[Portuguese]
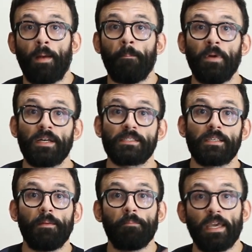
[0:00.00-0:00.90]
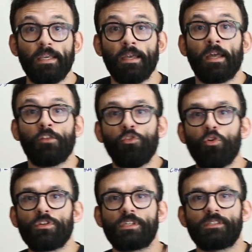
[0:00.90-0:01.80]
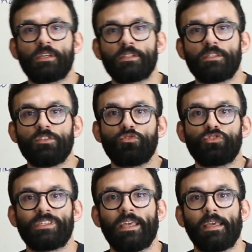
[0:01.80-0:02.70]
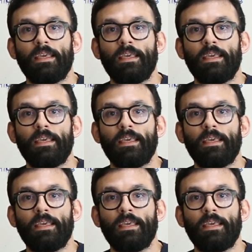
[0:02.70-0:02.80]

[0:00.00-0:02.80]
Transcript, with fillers: mas também nos exercícios de